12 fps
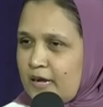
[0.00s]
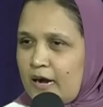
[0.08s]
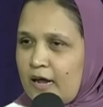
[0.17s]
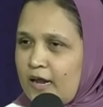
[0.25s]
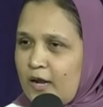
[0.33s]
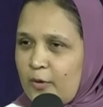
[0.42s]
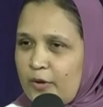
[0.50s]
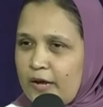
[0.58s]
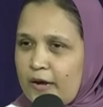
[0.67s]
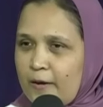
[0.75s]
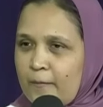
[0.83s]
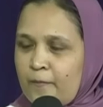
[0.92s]
हाले
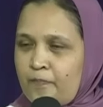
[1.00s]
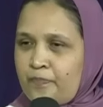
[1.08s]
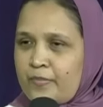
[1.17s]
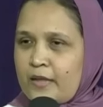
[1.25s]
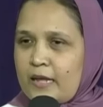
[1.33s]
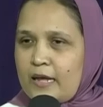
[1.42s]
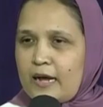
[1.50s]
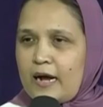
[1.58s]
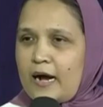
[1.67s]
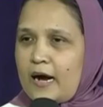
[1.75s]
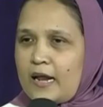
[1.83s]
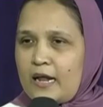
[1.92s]
लोया
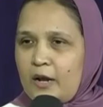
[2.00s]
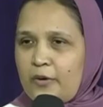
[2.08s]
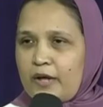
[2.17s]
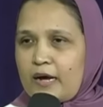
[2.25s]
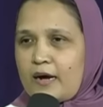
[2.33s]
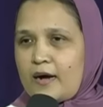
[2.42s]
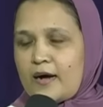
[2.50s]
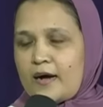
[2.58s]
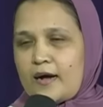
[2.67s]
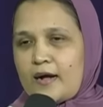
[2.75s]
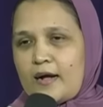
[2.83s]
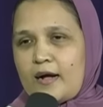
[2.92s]
हाले लोया
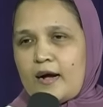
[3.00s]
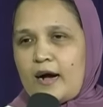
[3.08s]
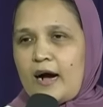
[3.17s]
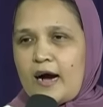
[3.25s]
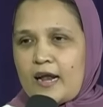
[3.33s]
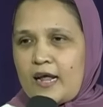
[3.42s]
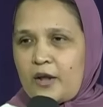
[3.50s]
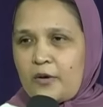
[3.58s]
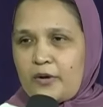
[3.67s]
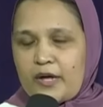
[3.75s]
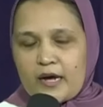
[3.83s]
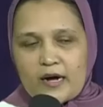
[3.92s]
हाले
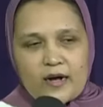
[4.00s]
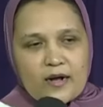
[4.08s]
लोया